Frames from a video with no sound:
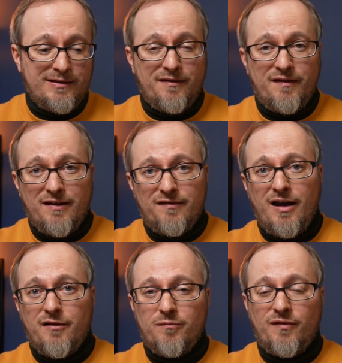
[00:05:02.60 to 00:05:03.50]
das
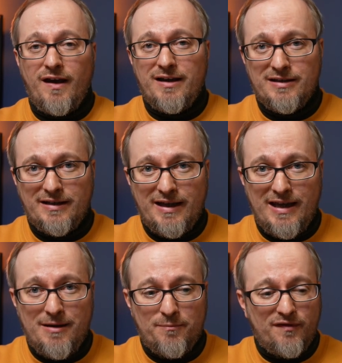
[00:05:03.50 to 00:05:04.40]
erste Haus im Zeichen
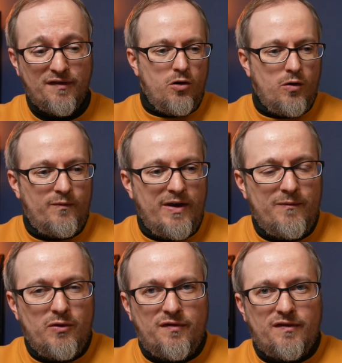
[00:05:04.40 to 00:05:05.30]
Krebs. Und
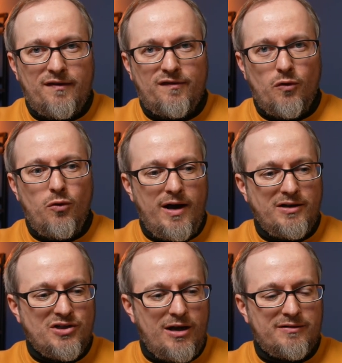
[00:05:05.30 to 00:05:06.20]
wenn wir uns das so
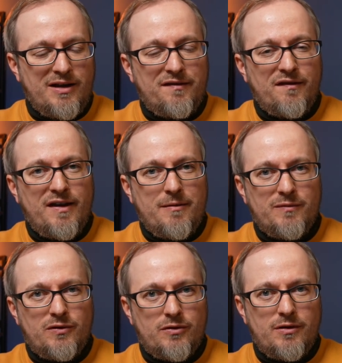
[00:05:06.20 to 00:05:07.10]
anschauen, da ist es
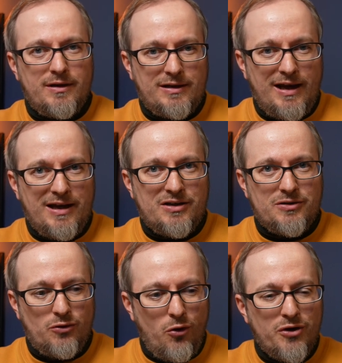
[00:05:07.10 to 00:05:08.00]
eben
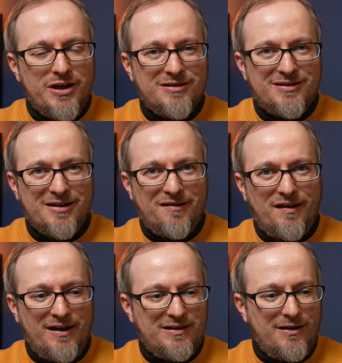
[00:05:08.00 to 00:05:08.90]
gleich noch
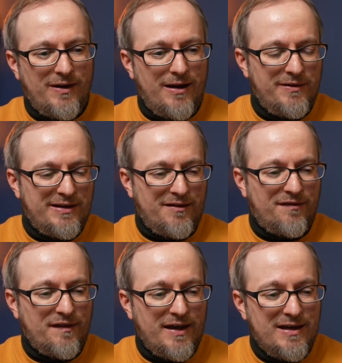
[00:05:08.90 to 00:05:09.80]
interessanter, weil wir
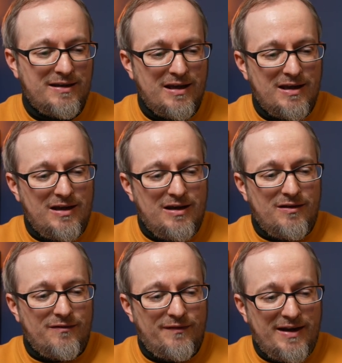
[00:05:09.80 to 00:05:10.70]
dann sehen,
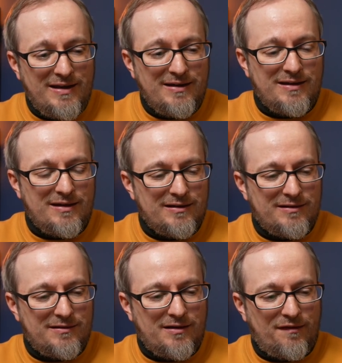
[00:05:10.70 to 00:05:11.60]
wenn
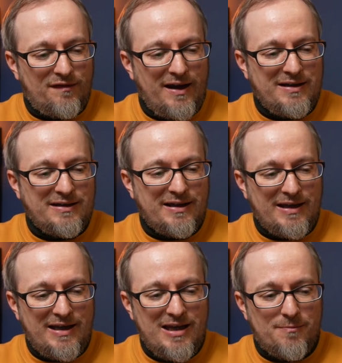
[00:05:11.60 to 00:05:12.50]
das Zeichen
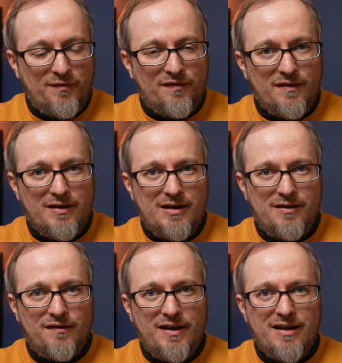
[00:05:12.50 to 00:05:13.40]
Krebs
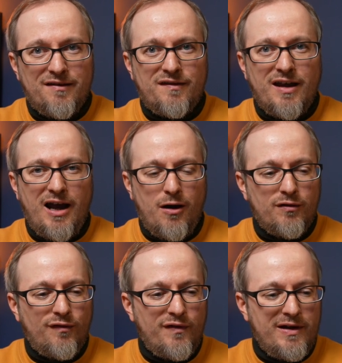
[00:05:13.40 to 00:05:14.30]
ins erste
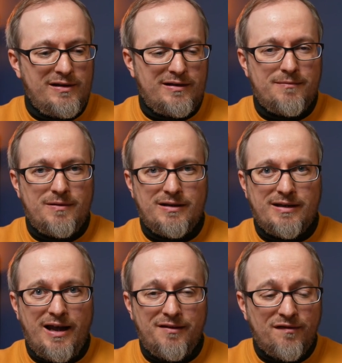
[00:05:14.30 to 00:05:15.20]
Haus fällt,
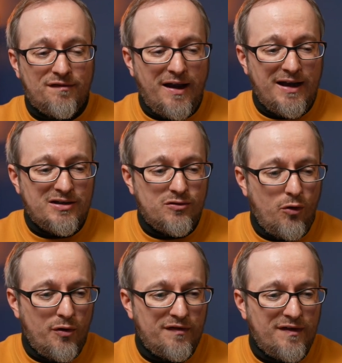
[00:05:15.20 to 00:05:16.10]
in
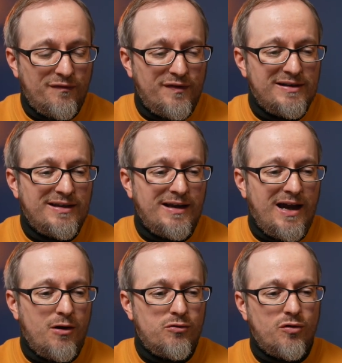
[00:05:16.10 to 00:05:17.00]
Ganzzeichenhäusern fällt dann
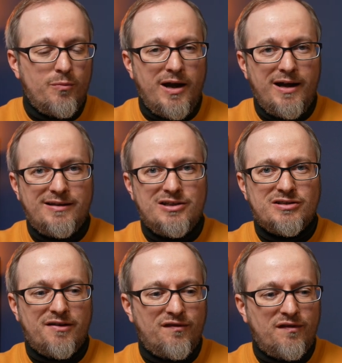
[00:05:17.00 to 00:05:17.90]

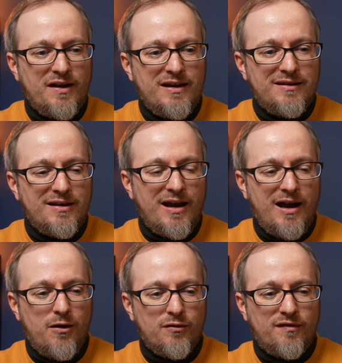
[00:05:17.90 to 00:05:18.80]
automatisch das zehnte
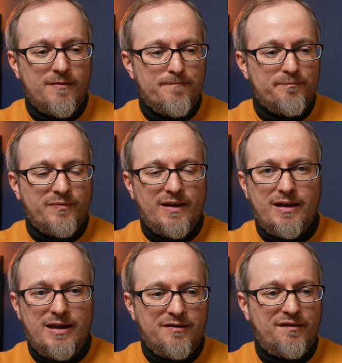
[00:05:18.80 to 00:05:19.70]
Haus
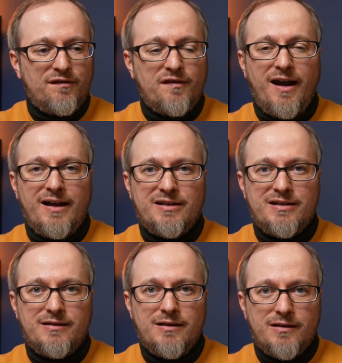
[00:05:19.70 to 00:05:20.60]
ins
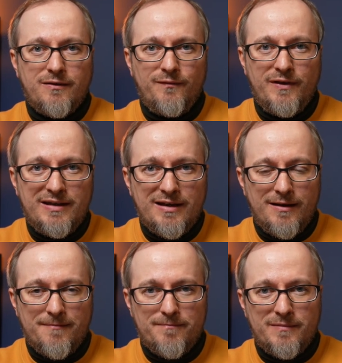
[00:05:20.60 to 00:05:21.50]
Zeichen
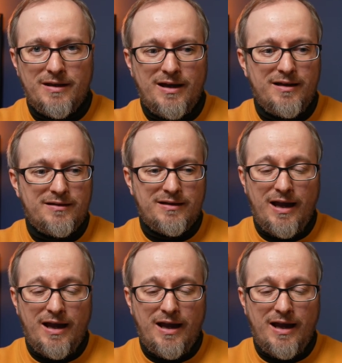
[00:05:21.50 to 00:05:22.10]
wieder. Ja,